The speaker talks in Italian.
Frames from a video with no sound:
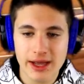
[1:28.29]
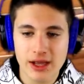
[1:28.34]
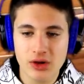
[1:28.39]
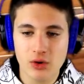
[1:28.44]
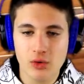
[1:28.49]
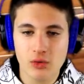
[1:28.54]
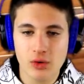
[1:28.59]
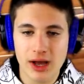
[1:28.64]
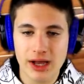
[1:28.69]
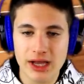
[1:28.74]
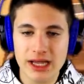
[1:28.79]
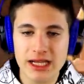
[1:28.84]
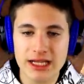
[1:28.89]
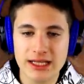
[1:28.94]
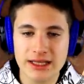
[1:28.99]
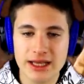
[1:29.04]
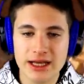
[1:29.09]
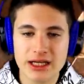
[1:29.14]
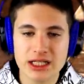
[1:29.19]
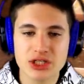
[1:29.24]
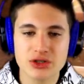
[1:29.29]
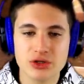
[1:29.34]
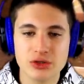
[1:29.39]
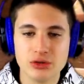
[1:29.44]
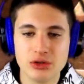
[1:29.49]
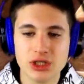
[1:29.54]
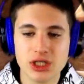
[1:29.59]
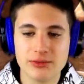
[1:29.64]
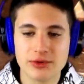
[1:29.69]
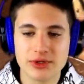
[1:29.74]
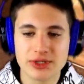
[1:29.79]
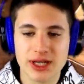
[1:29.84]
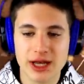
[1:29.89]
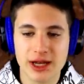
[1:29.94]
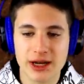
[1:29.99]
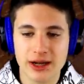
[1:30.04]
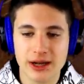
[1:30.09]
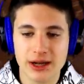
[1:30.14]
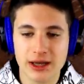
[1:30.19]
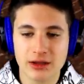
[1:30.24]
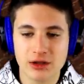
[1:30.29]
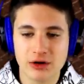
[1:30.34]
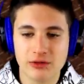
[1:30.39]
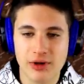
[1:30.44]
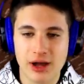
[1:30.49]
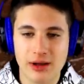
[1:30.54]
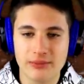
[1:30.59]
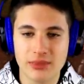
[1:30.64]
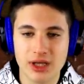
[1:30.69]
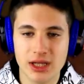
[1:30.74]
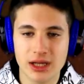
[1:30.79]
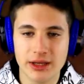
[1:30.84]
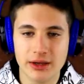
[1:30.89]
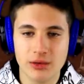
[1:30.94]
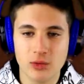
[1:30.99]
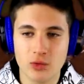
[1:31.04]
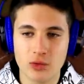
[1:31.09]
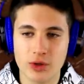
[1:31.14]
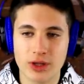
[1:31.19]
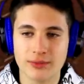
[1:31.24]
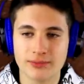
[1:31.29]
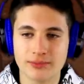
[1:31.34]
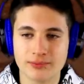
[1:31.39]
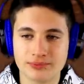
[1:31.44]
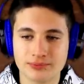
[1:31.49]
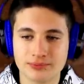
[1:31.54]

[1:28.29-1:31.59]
Ecco qua il terzo ed ultimo scaracca trovabile qui.